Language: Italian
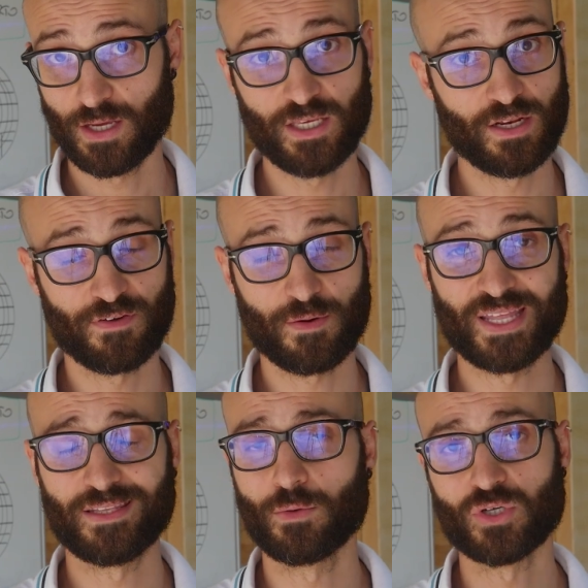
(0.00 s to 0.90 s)
i
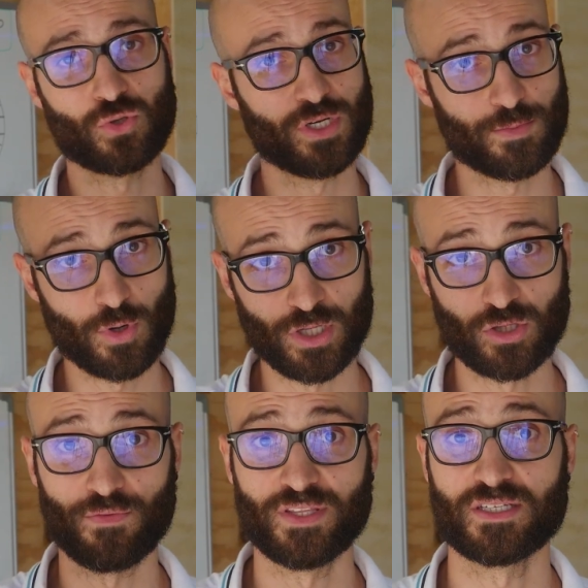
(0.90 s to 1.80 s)
riferimenti di questo libro li
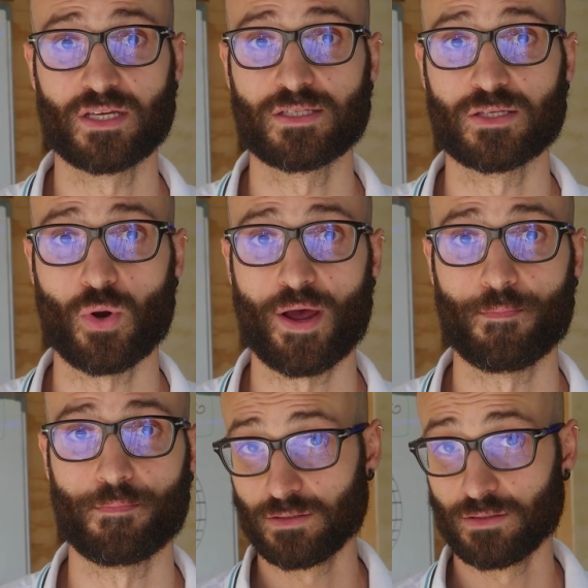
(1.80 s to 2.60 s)
trovi in descrizione.